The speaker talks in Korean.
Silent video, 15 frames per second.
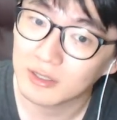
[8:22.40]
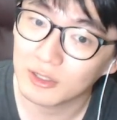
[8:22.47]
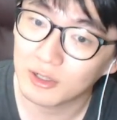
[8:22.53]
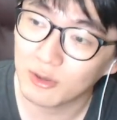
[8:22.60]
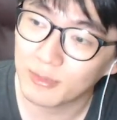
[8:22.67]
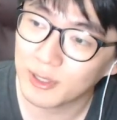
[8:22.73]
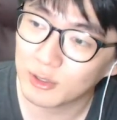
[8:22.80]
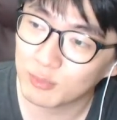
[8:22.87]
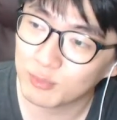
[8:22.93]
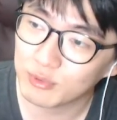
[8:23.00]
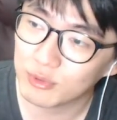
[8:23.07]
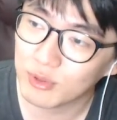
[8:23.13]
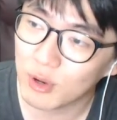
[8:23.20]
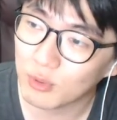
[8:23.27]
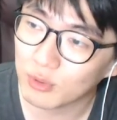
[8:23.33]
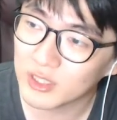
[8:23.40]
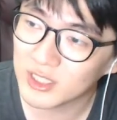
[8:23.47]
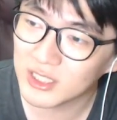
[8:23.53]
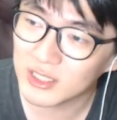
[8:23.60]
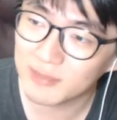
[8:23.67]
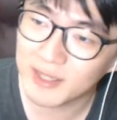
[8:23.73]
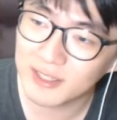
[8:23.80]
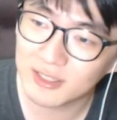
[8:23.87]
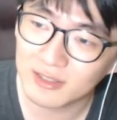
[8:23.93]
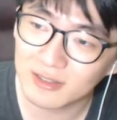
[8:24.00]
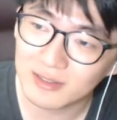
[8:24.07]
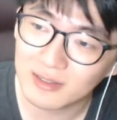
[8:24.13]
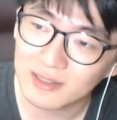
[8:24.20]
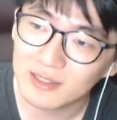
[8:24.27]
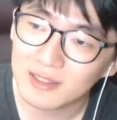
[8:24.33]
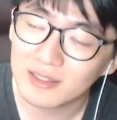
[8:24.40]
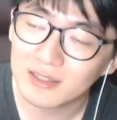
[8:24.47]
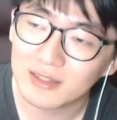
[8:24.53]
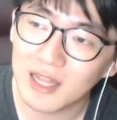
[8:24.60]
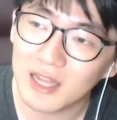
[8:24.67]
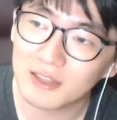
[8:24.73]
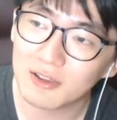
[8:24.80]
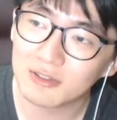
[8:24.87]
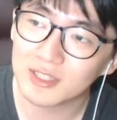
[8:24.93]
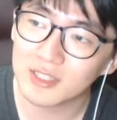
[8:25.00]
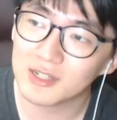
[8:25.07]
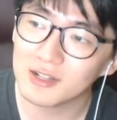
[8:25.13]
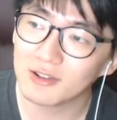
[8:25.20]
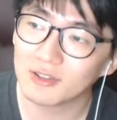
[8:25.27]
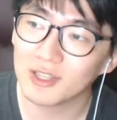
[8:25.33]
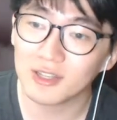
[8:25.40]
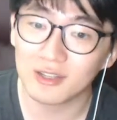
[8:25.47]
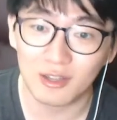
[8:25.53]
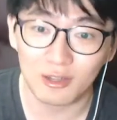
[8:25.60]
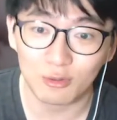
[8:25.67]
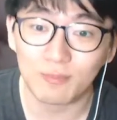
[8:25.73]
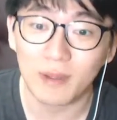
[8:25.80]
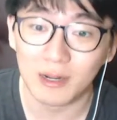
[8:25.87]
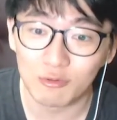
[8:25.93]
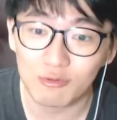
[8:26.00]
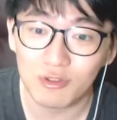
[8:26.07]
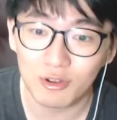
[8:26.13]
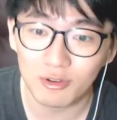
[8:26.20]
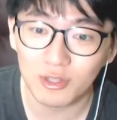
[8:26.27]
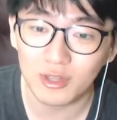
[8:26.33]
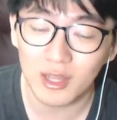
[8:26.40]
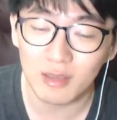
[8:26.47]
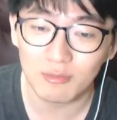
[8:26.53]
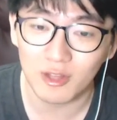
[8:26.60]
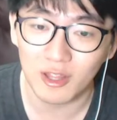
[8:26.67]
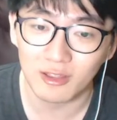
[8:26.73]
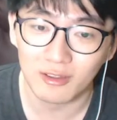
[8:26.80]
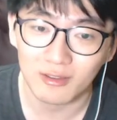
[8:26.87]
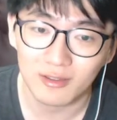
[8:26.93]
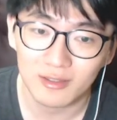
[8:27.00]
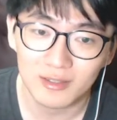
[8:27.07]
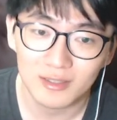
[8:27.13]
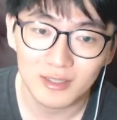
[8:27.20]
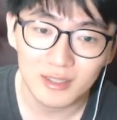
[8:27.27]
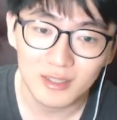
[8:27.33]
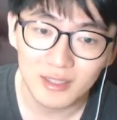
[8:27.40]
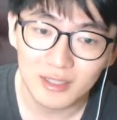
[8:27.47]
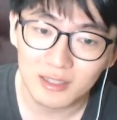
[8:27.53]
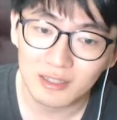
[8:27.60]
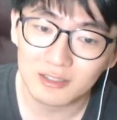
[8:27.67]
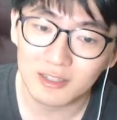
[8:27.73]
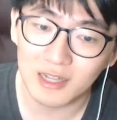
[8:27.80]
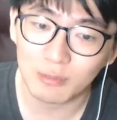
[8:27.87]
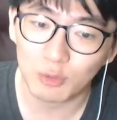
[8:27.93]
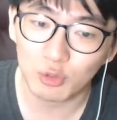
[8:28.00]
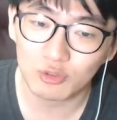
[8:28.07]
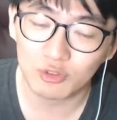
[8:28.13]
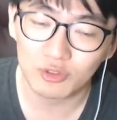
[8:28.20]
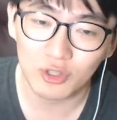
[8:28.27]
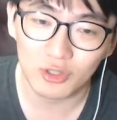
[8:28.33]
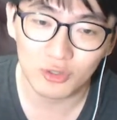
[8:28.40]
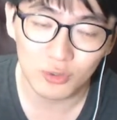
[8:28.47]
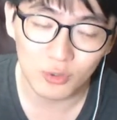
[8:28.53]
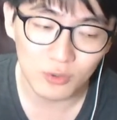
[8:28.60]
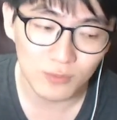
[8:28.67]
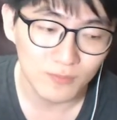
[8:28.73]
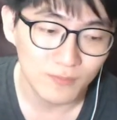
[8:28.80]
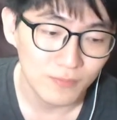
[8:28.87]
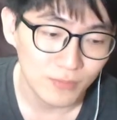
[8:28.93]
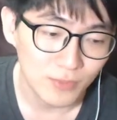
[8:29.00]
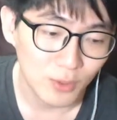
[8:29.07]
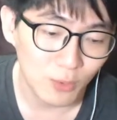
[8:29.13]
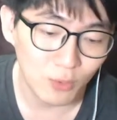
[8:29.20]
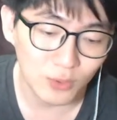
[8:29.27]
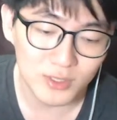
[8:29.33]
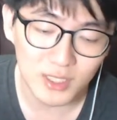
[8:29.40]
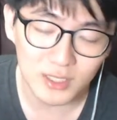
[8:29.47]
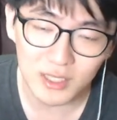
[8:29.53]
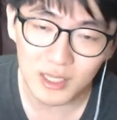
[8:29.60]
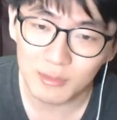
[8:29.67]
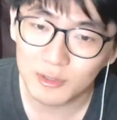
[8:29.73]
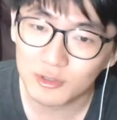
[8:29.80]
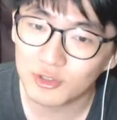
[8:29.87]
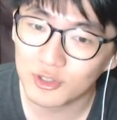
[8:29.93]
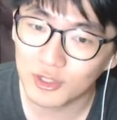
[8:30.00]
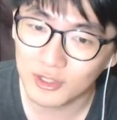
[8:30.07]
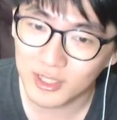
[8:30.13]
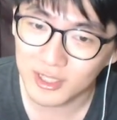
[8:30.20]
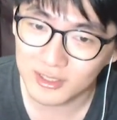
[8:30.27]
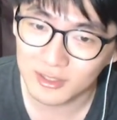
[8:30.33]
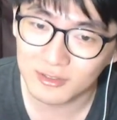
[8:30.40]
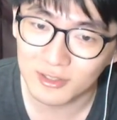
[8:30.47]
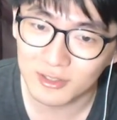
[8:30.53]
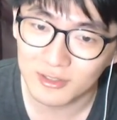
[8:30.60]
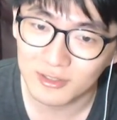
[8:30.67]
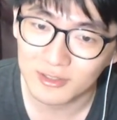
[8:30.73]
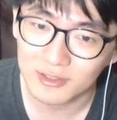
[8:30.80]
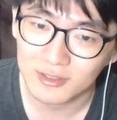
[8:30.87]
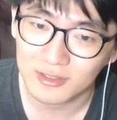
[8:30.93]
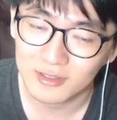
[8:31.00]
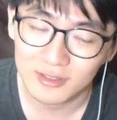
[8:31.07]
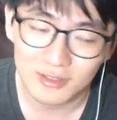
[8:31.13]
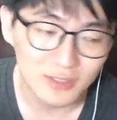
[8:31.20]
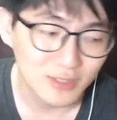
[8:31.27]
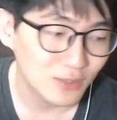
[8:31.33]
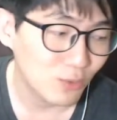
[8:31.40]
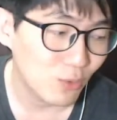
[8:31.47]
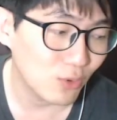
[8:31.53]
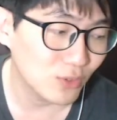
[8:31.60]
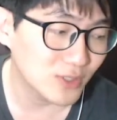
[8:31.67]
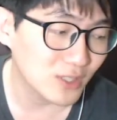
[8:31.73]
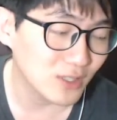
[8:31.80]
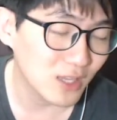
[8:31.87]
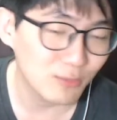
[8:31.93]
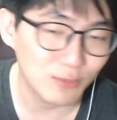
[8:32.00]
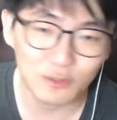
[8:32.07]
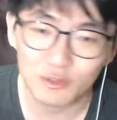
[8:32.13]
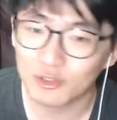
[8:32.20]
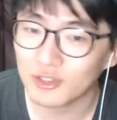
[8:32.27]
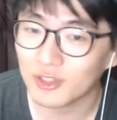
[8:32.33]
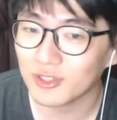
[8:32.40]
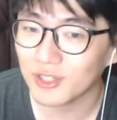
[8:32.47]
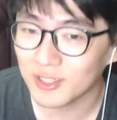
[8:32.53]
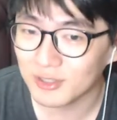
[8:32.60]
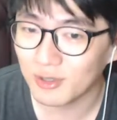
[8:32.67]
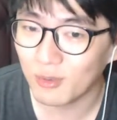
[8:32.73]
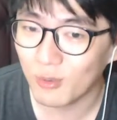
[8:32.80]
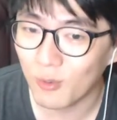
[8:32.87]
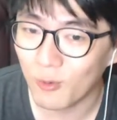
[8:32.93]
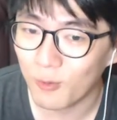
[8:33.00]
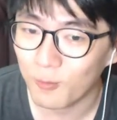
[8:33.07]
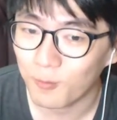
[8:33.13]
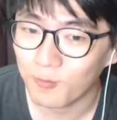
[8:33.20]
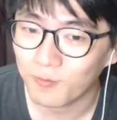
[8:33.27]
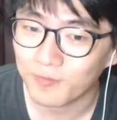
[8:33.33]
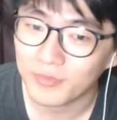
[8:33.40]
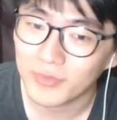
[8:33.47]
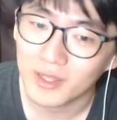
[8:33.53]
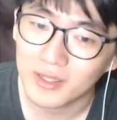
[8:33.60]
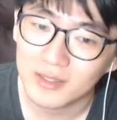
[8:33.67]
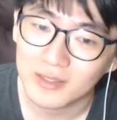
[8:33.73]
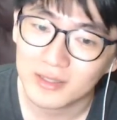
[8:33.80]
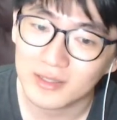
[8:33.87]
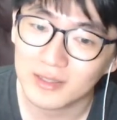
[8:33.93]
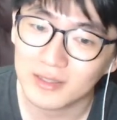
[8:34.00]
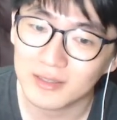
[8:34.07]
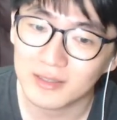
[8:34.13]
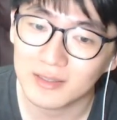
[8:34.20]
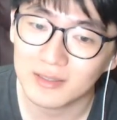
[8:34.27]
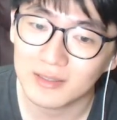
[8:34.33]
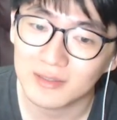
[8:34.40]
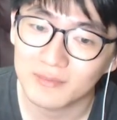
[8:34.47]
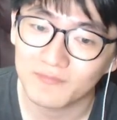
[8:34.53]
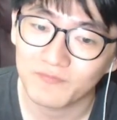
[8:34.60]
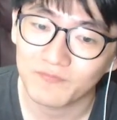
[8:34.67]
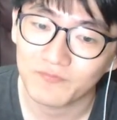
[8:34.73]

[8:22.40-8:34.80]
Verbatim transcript: 그럼에도 불구하고 팀에서 타격 실력이 그래도 발군이었기 때문에 그래서 감독 추천으로 올스타 게임을 추천을 했었죠. 올스타 게임을 추천을 했었고 그